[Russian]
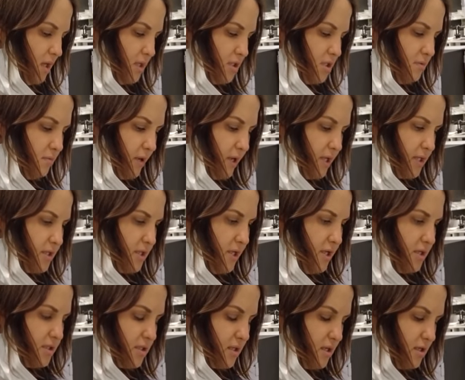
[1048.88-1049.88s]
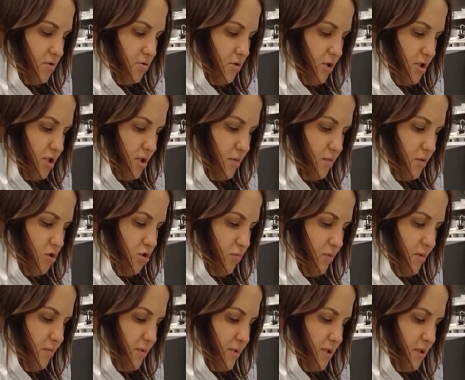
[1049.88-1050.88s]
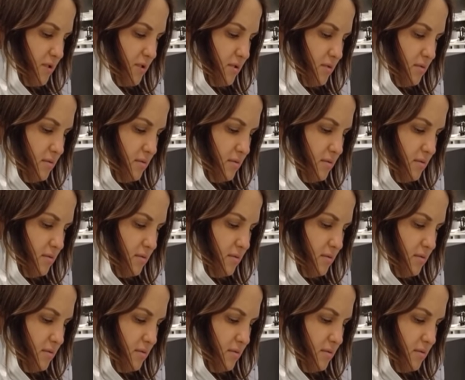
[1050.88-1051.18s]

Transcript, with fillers: Дима, а если их сразу на термосопли посадить?